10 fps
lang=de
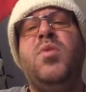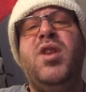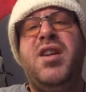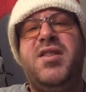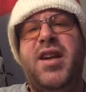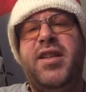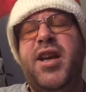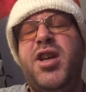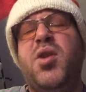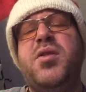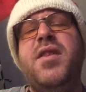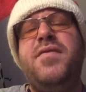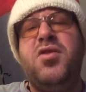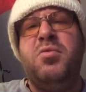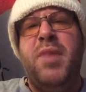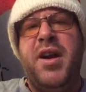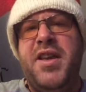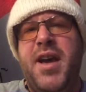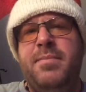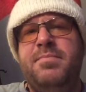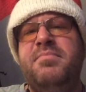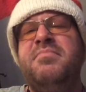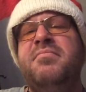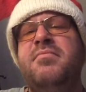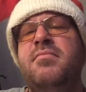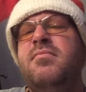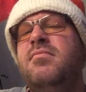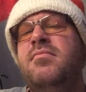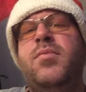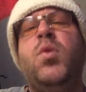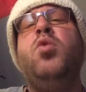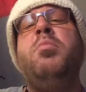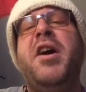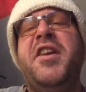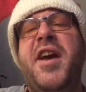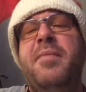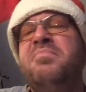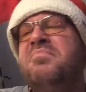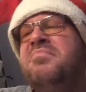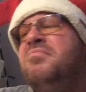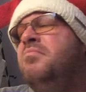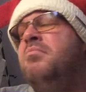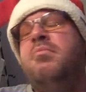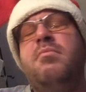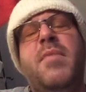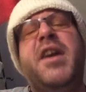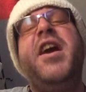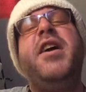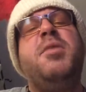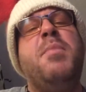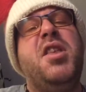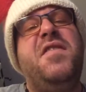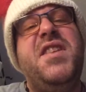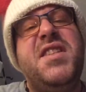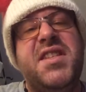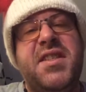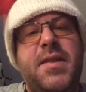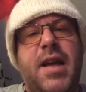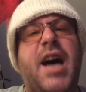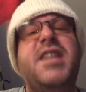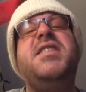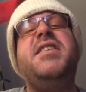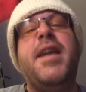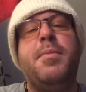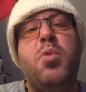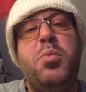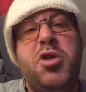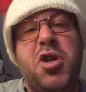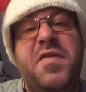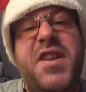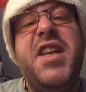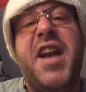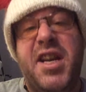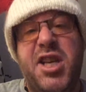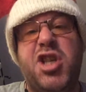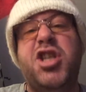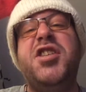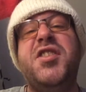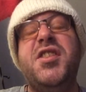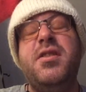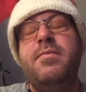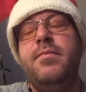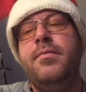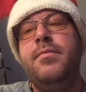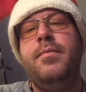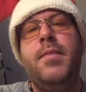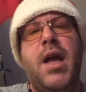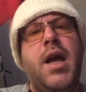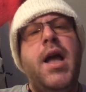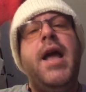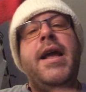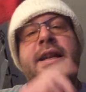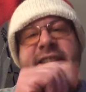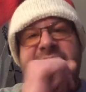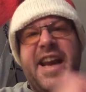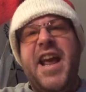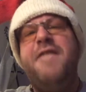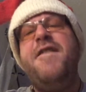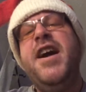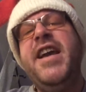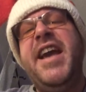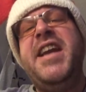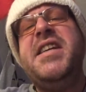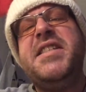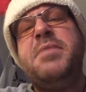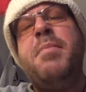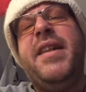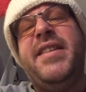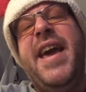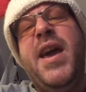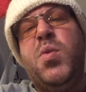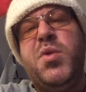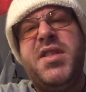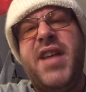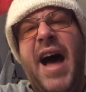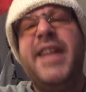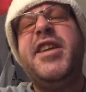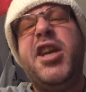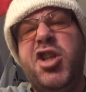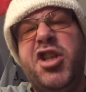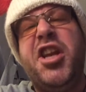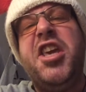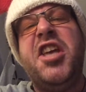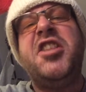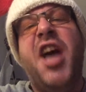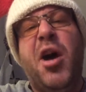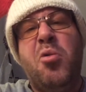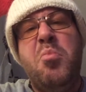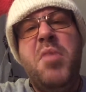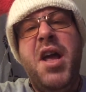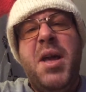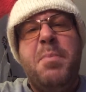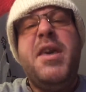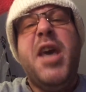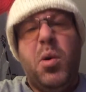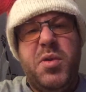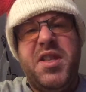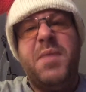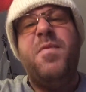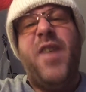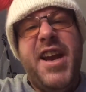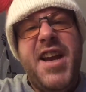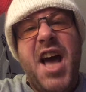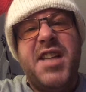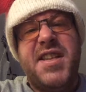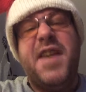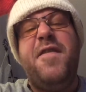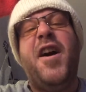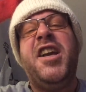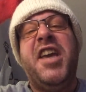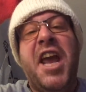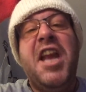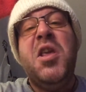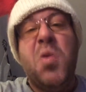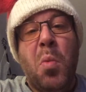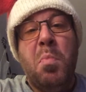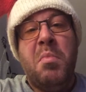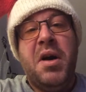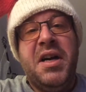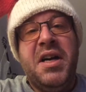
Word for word: Da sagt der Josef zu Maria, du Maria, Maria, ich möchte wissen, hat sich der Bub schon wieder angeschissen? Der Evangelist Matthäus hat gestrichen darum mich aus dem Weihnachtsevangelium